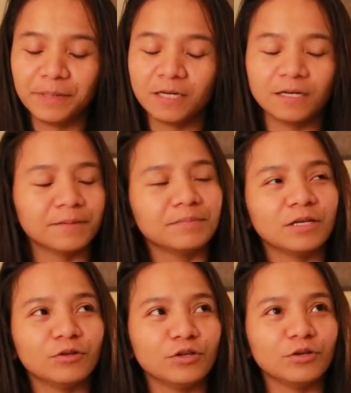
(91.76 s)
Um,
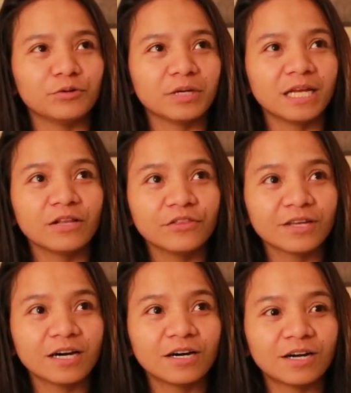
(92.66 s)
nandun yung health
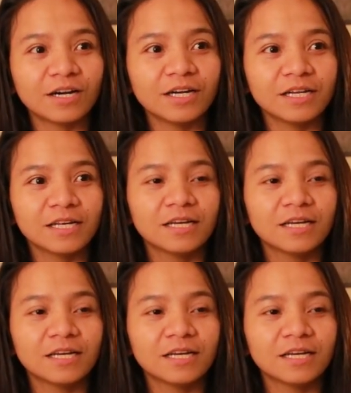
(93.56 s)
card,